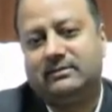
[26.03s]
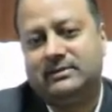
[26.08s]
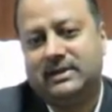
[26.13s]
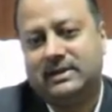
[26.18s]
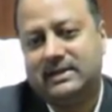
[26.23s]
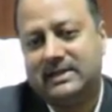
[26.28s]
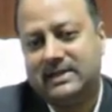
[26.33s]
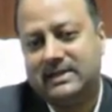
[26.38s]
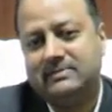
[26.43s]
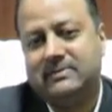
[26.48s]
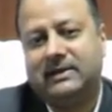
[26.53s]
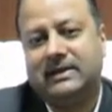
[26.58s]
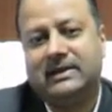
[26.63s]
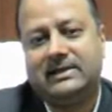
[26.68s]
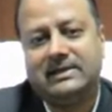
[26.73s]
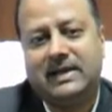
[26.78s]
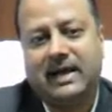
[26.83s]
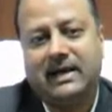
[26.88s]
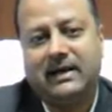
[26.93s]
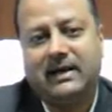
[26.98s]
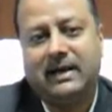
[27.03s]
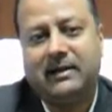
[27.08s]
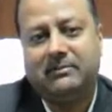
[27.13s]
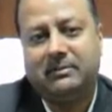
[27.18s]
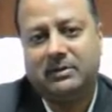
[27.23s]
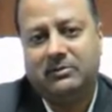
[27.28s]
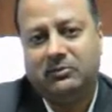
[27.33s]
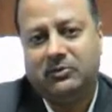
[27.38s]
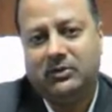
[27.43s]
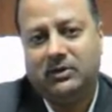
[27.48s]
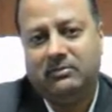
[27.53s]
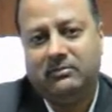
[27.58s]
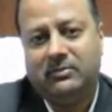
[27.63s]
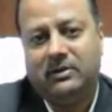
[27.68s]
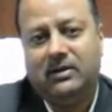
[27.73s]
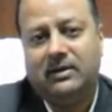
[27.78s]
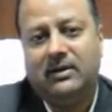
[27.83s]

संदेश बन के जाएगा आपकी मुहिम